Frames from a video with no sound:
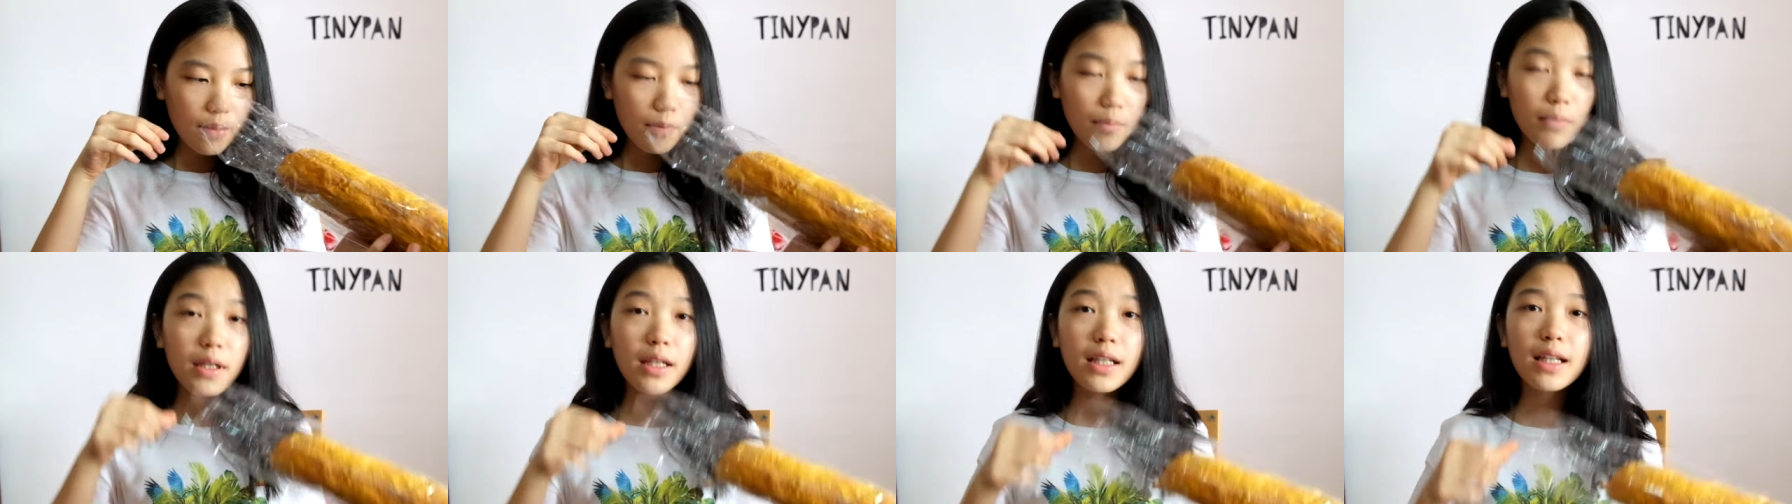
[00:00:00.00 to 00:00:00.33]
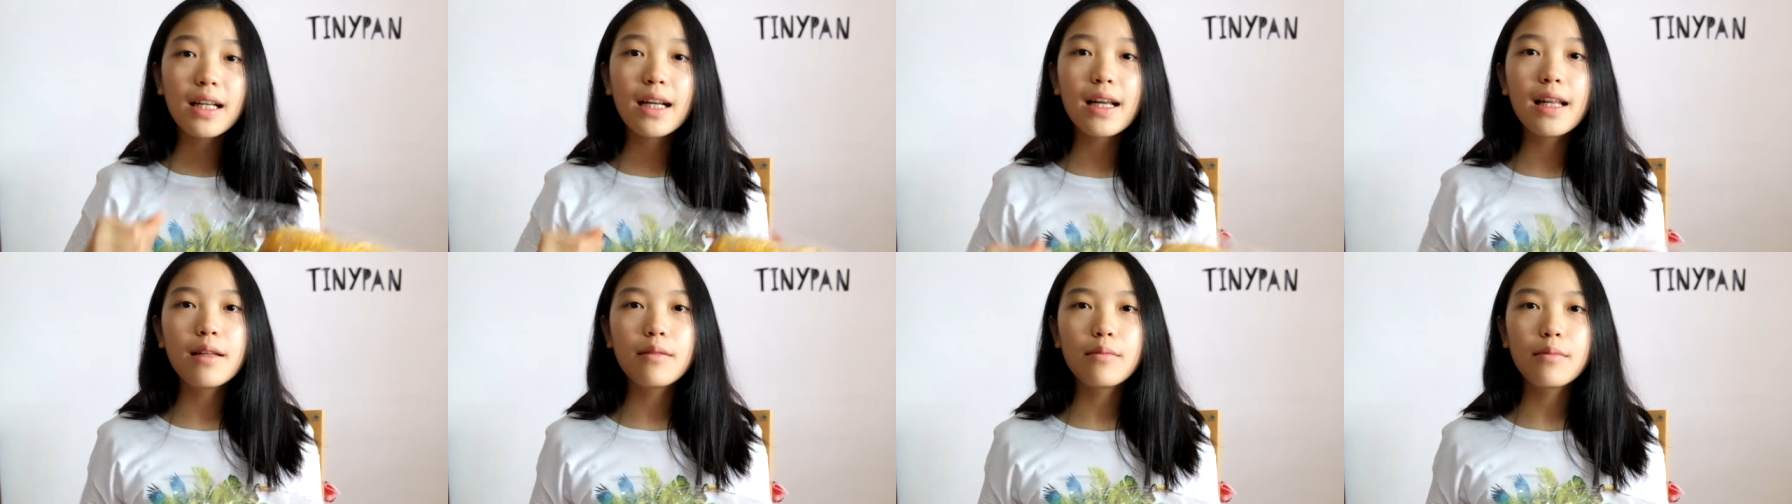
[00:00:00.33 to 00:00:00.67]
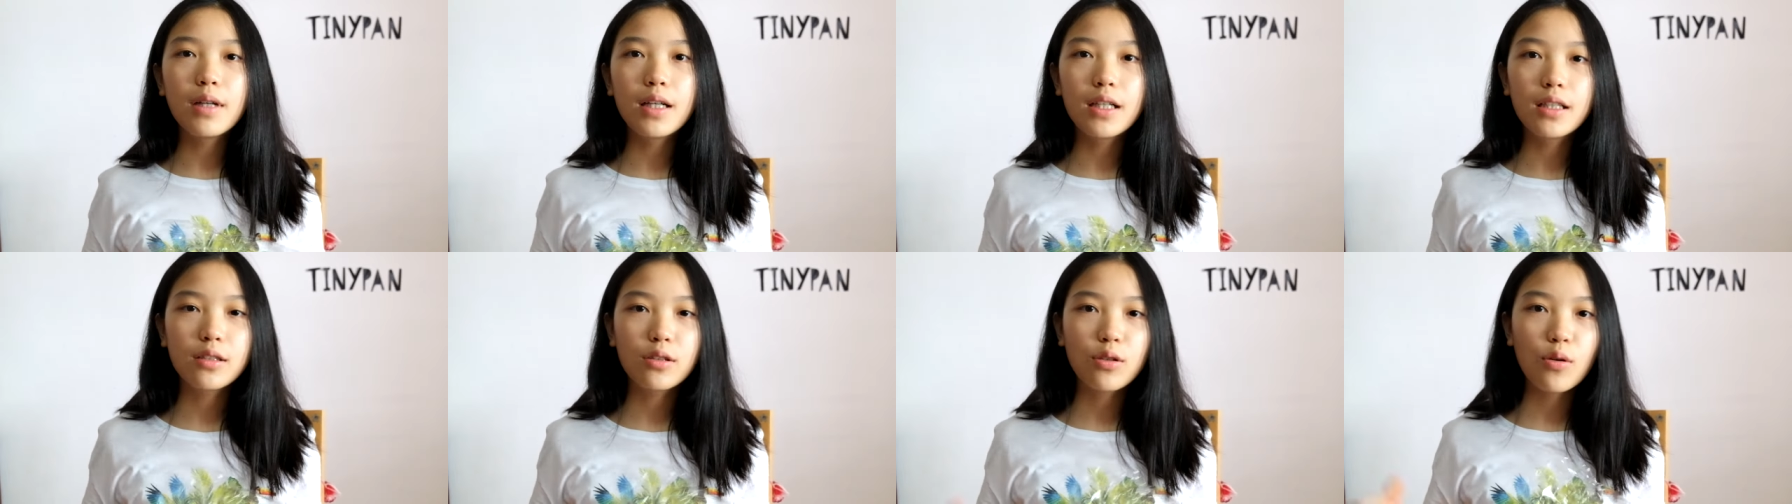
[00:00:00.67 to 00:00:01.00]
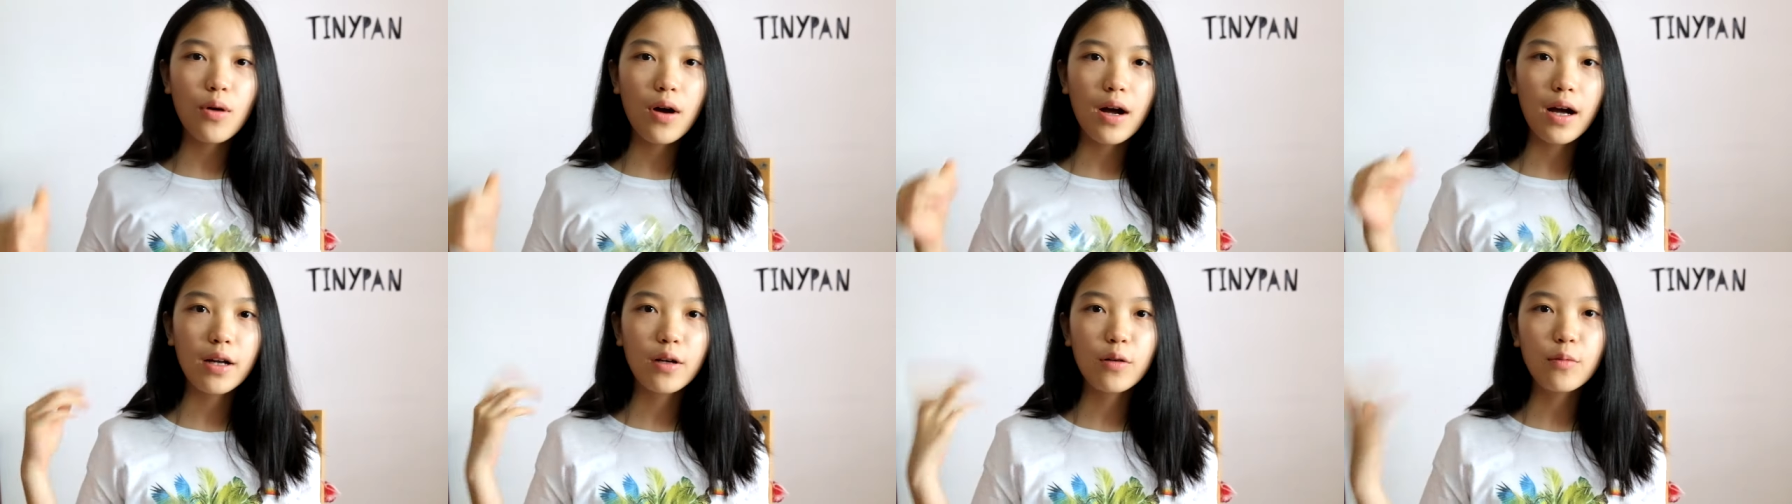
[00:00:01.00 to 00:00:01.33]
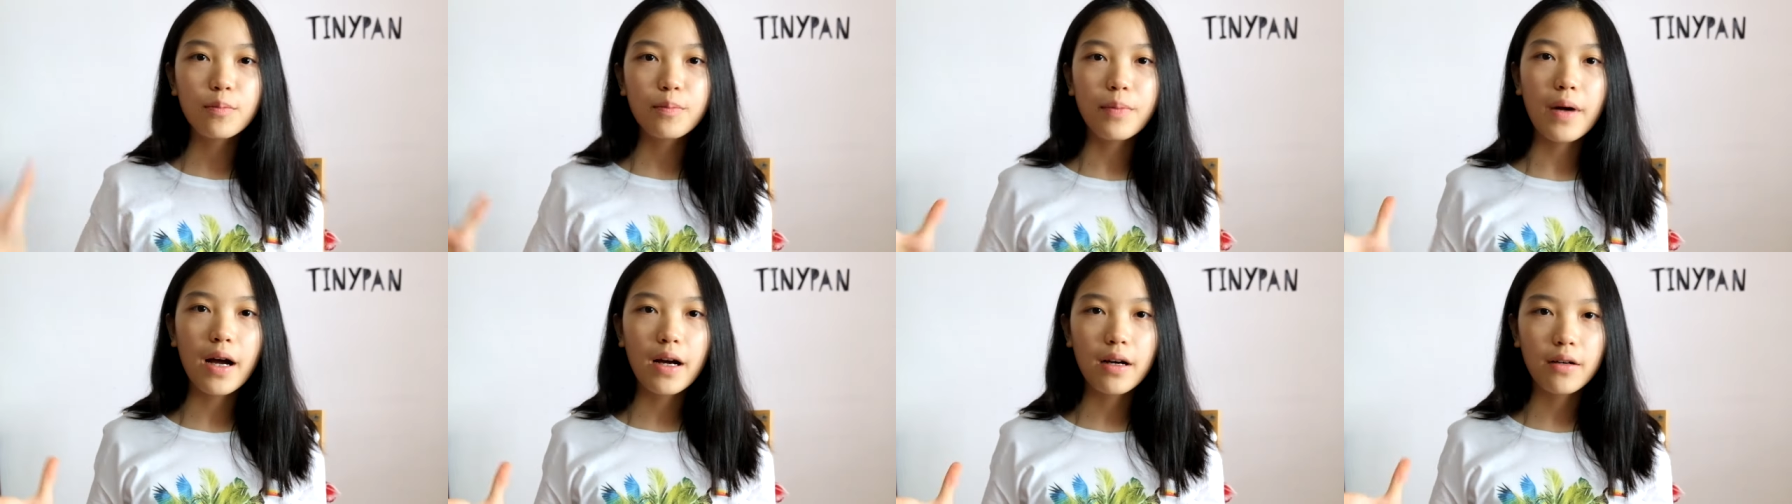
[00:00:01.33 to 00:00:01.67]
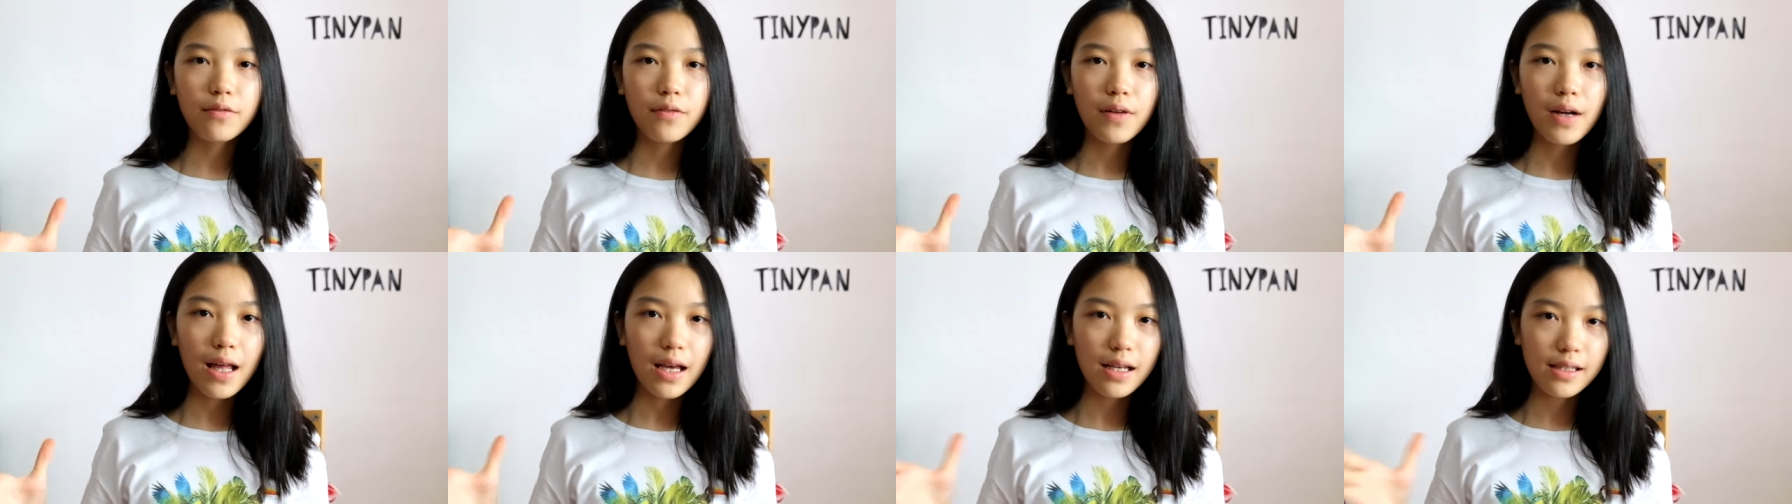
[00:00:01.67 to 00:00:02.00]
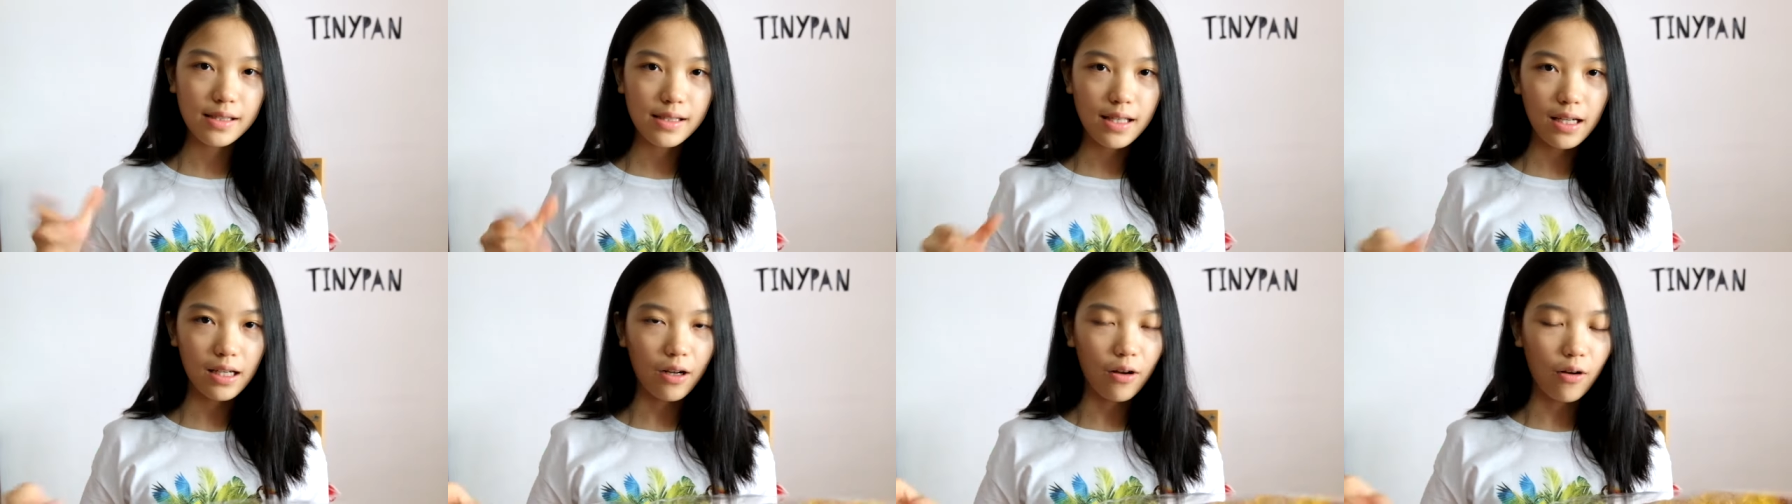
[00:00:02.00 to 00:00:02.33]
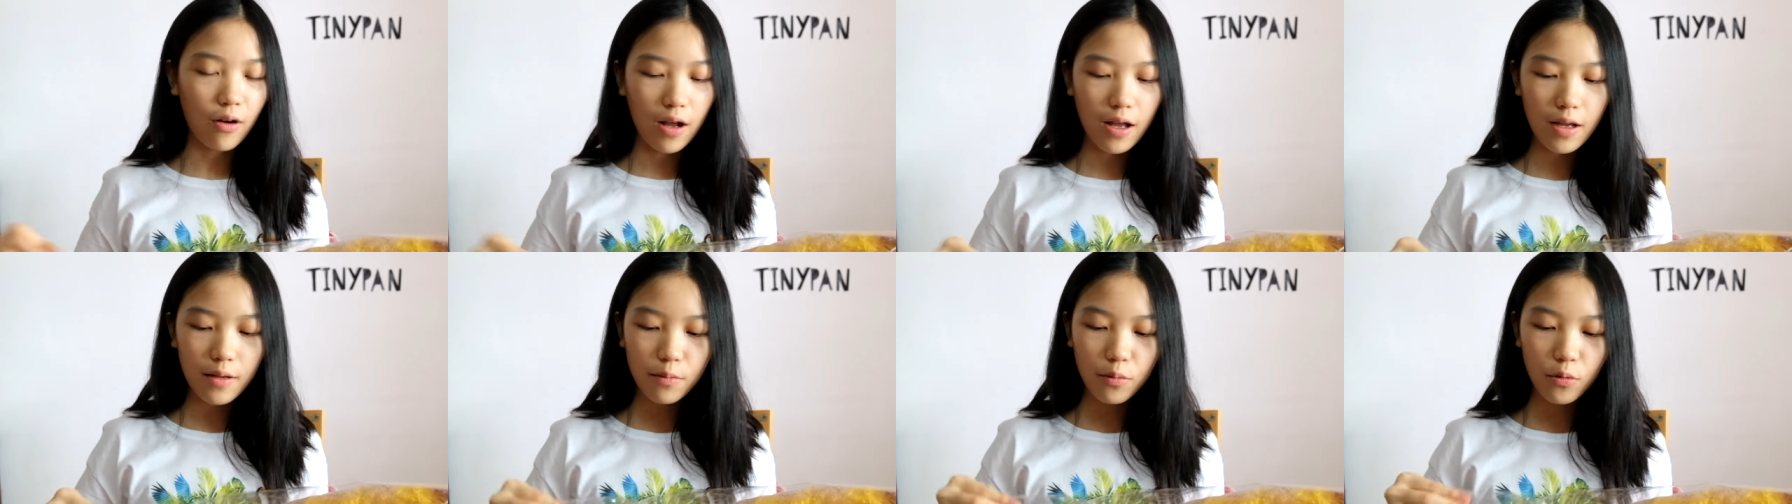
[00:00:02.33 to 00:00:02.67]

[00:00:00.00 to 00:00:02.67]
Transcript: มีกลิ่นเหมือนตัวขนมปังฝรั่งเศสของไอ